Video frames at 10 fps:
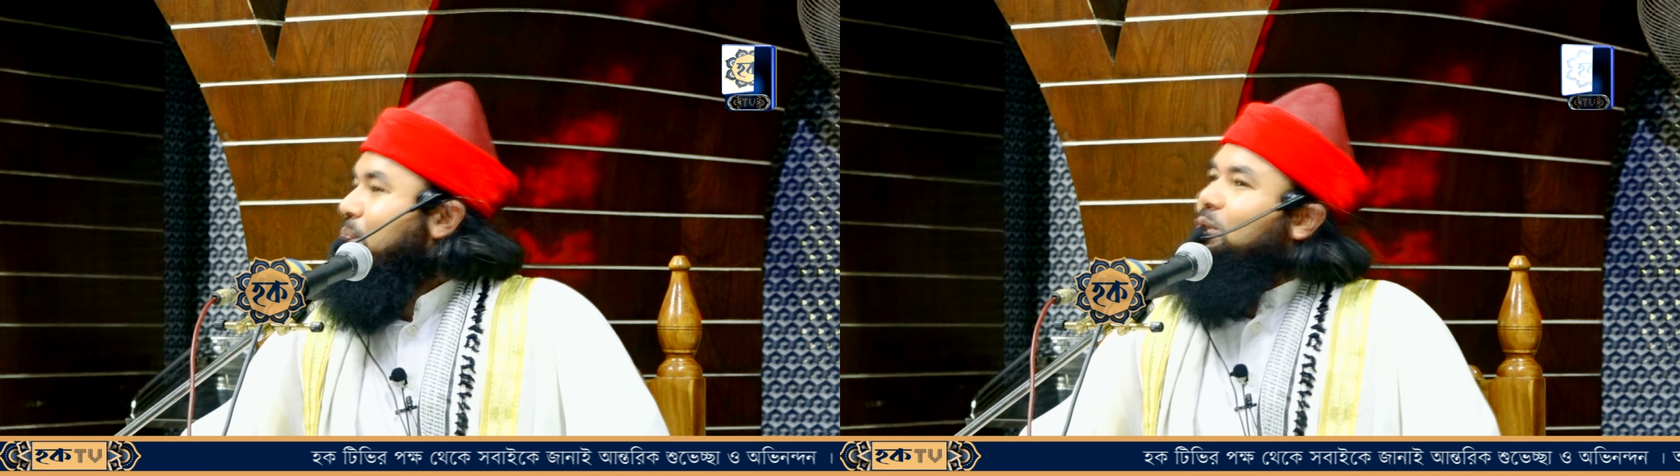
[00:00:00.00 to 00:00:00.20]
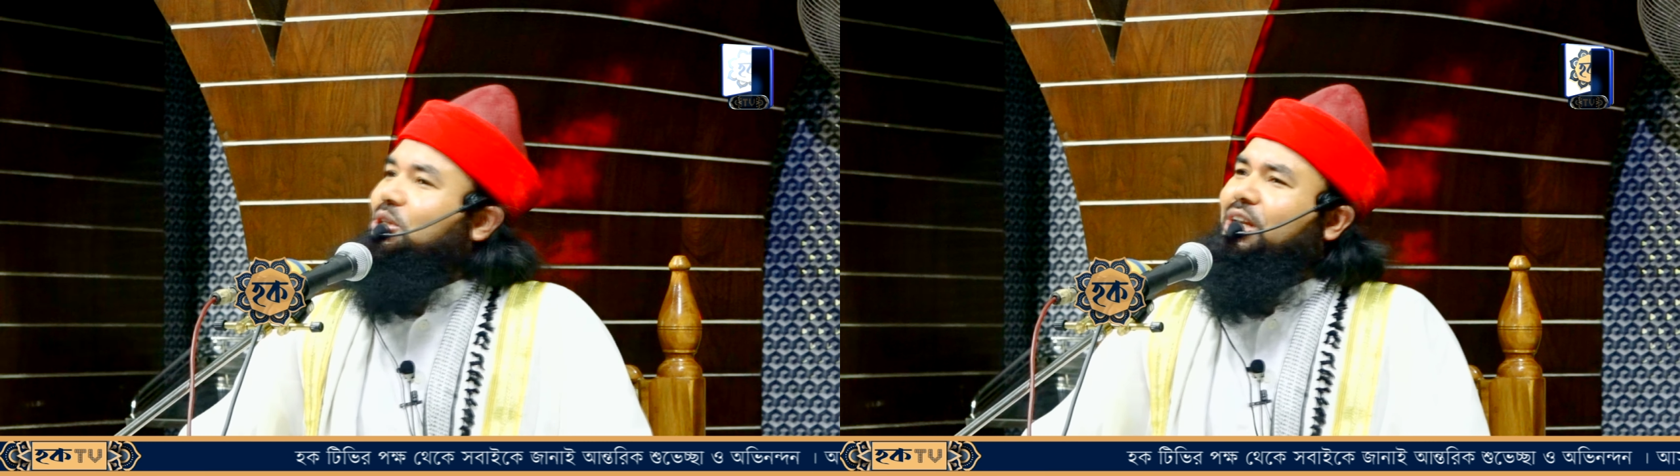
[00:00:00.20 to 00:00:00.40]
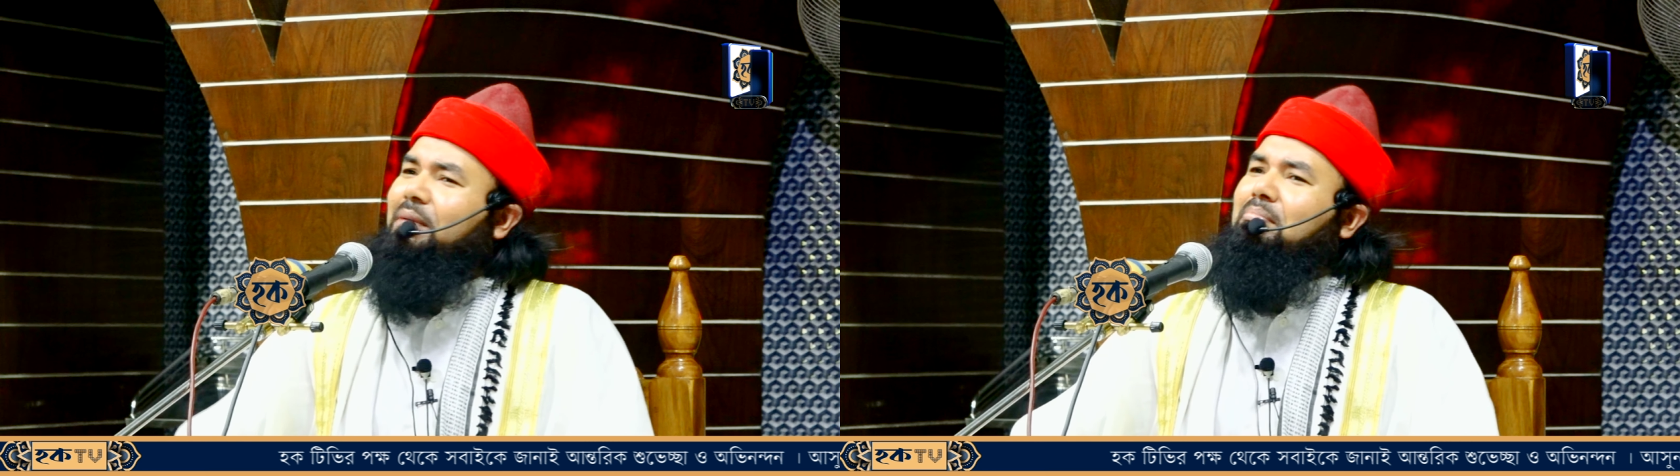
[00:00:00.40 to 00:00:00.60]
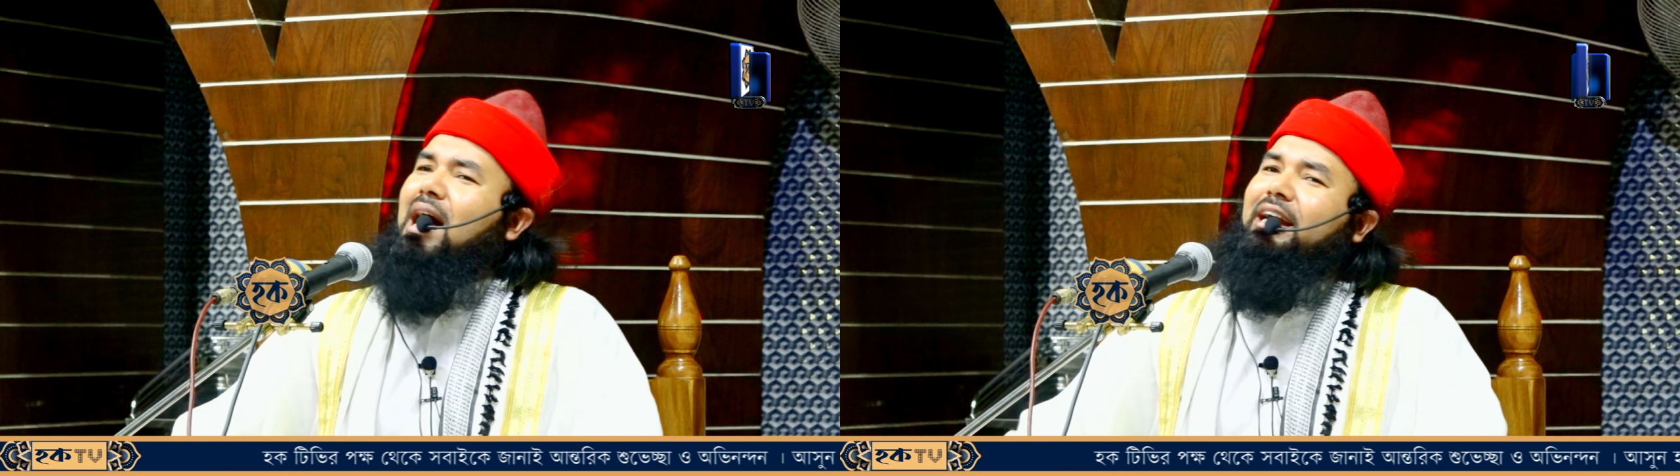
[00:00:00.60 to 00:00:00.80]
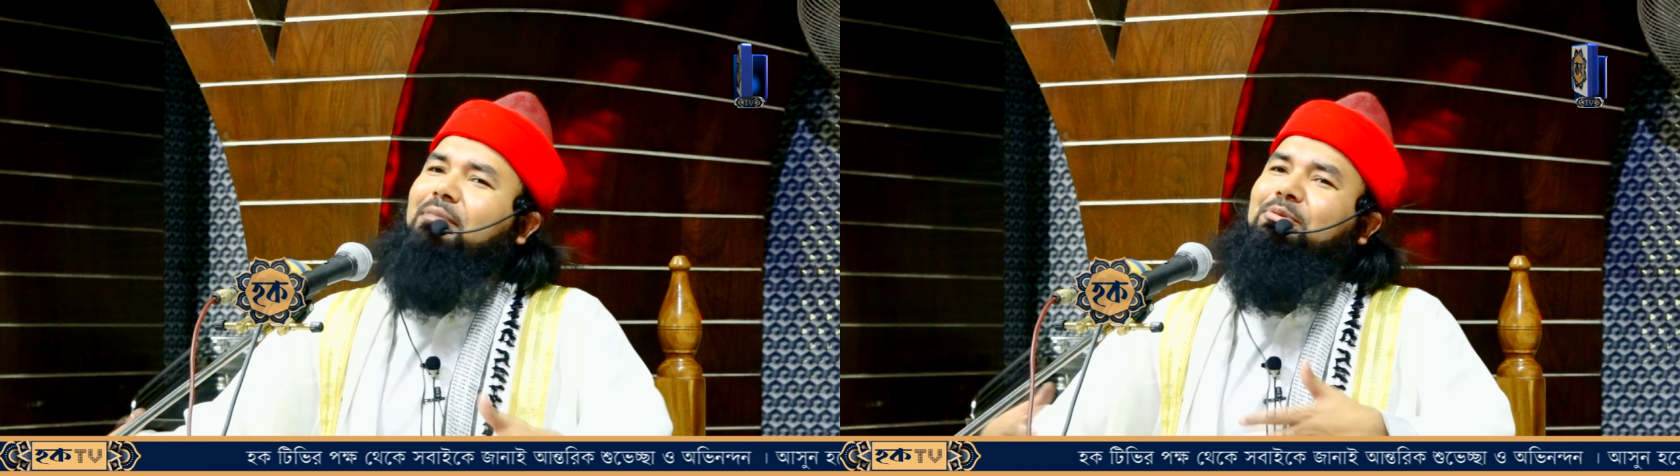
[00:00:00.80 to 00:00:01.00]
প্রতিদিন
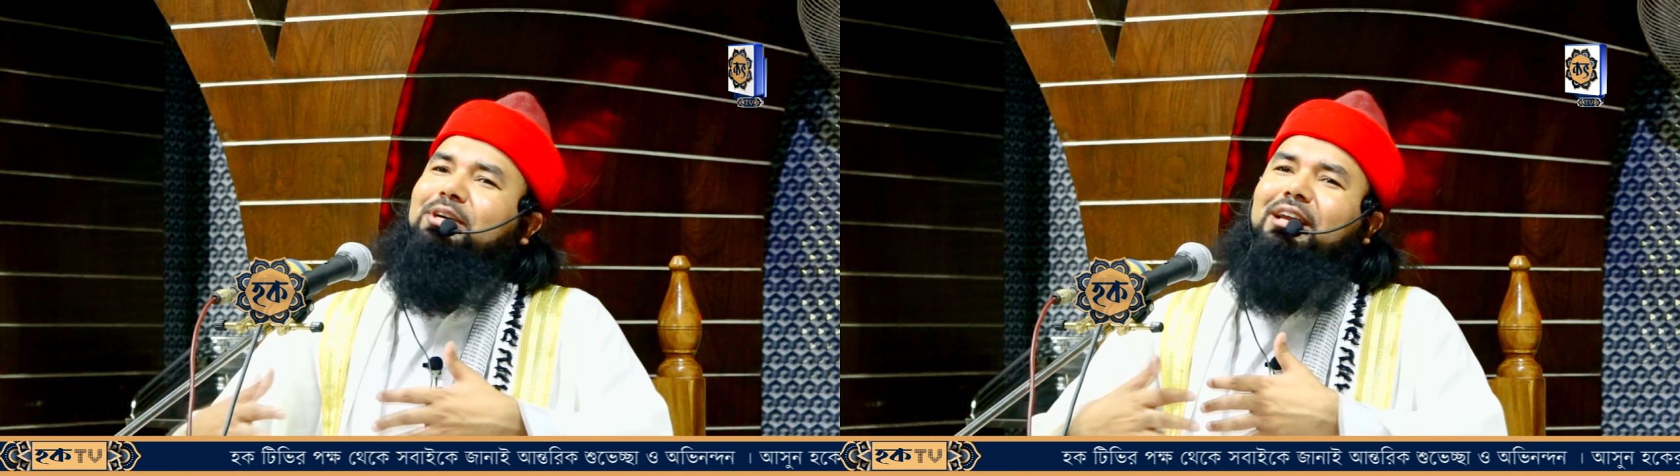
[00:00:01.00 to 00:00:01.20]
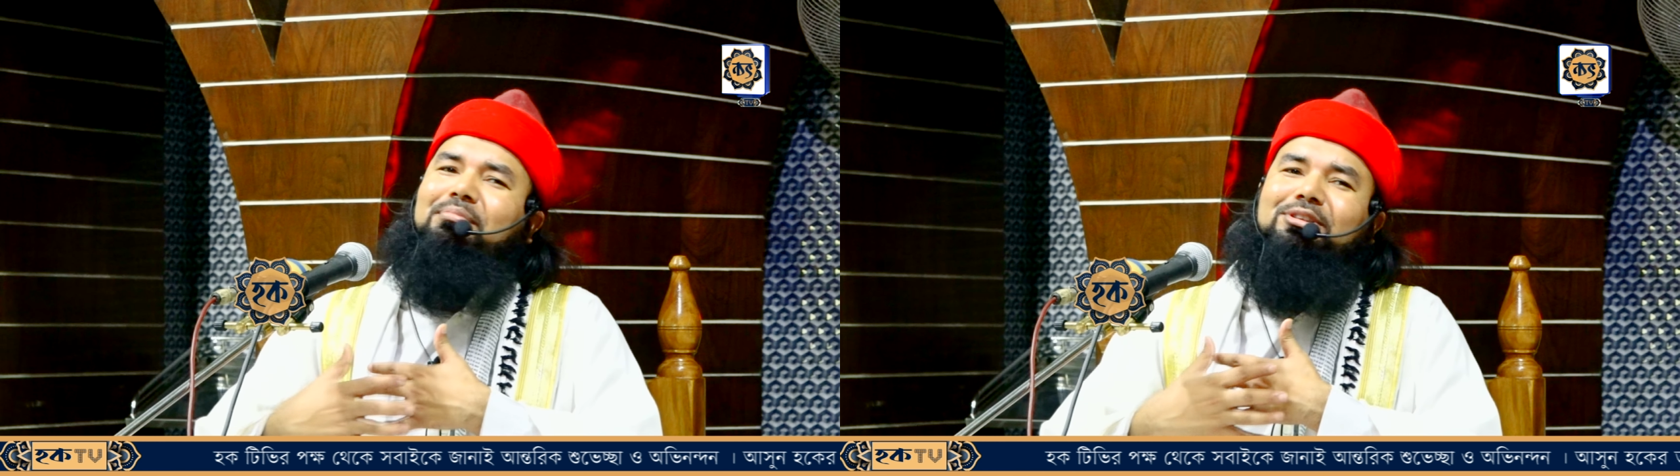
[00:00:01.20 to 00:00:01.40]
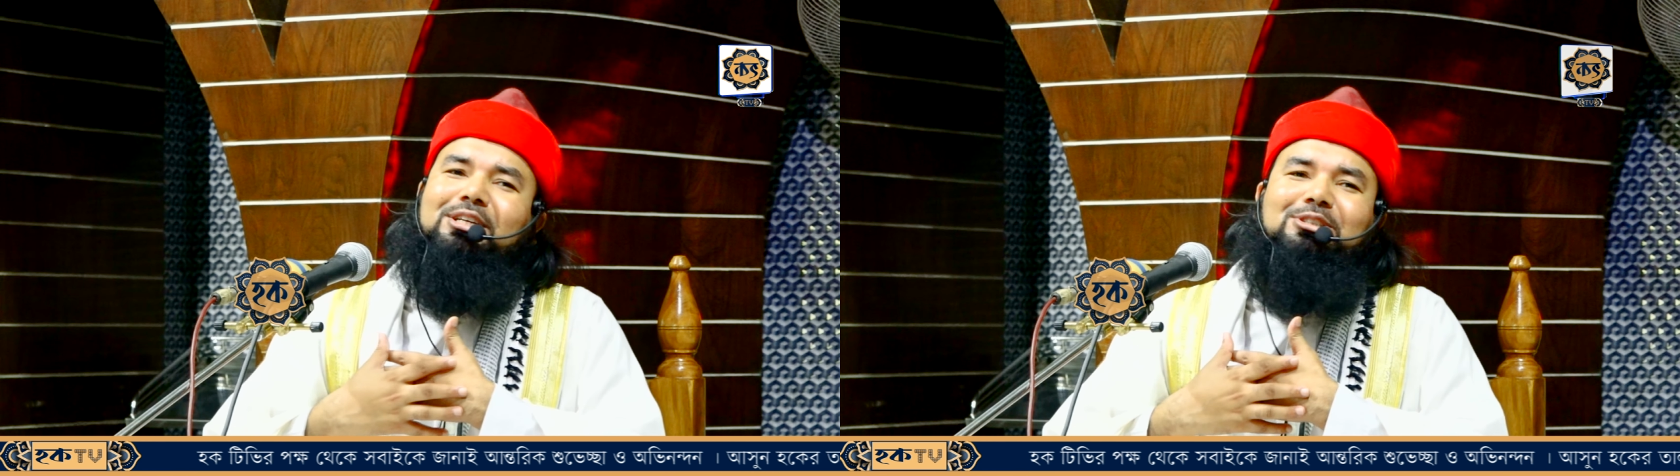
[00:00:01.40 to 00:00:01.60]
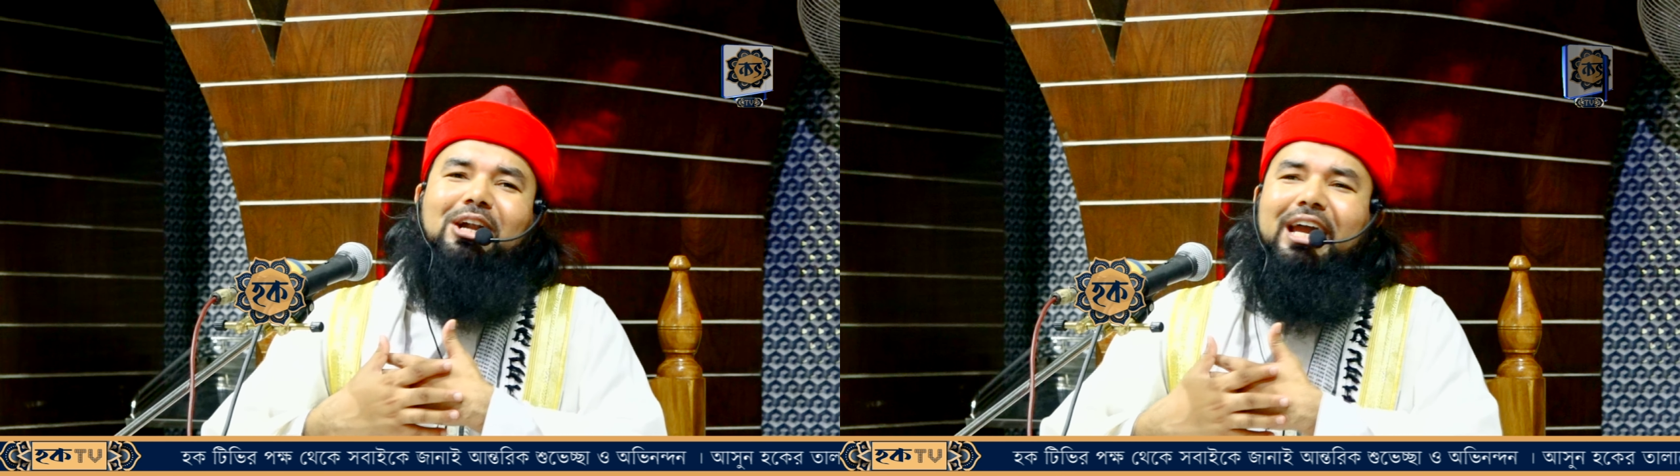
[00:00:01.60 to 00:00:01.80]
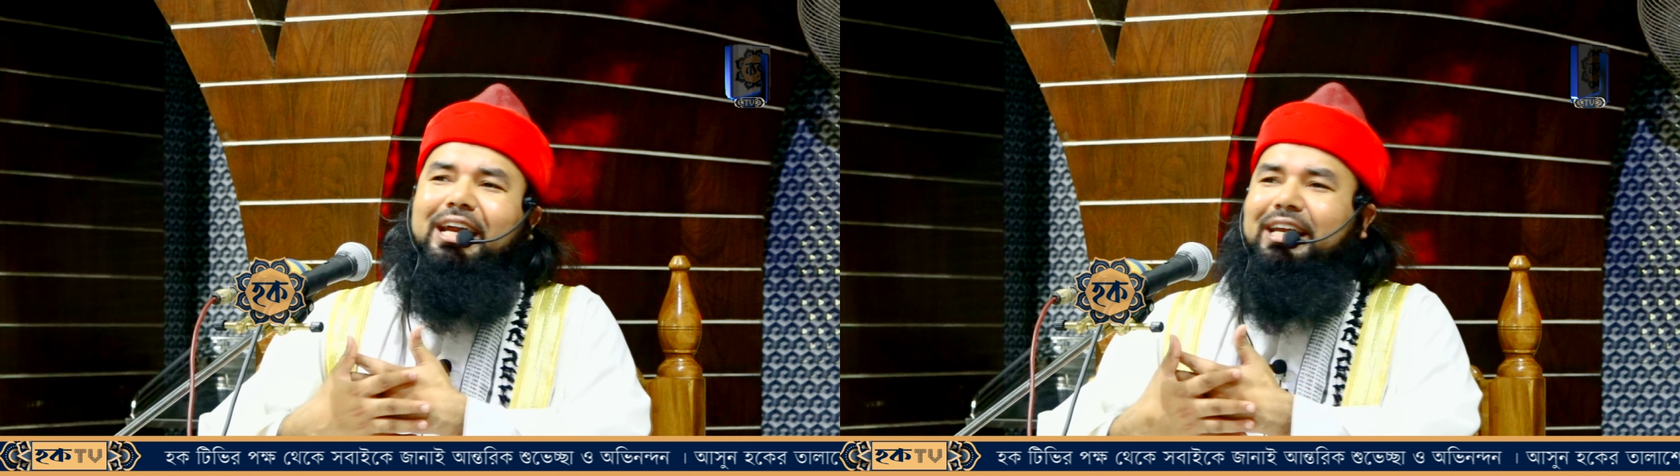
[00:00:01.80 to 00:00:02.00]
মাকে বুকের মধ্যে
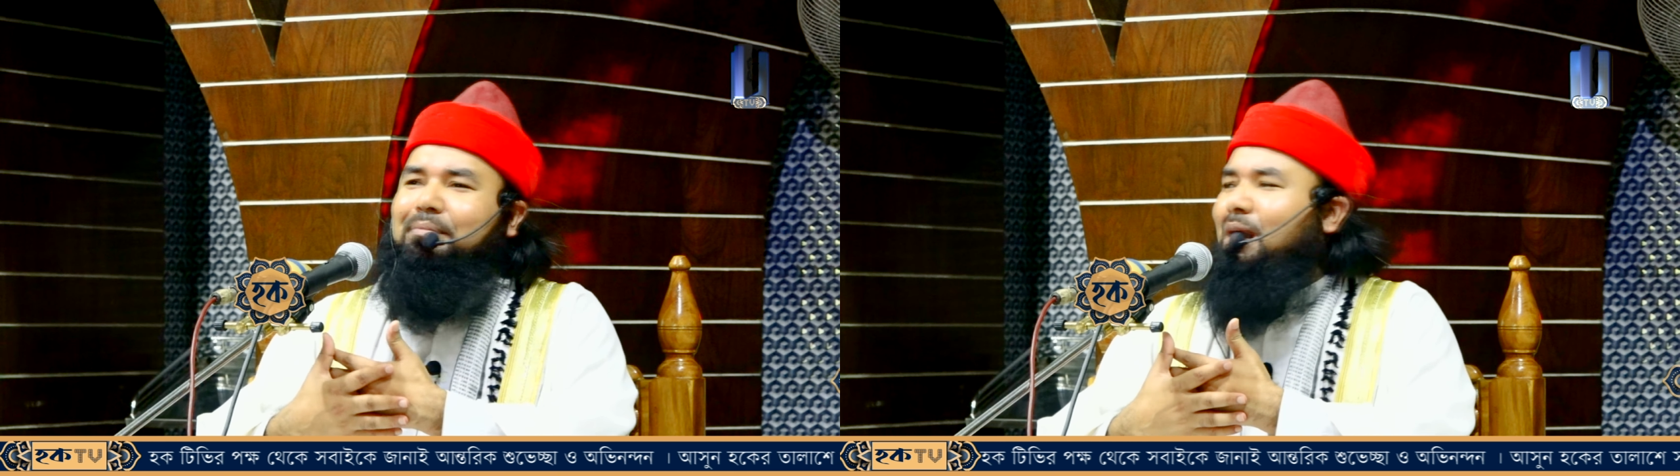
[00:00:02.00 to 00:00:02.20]
জড়ায় নেয়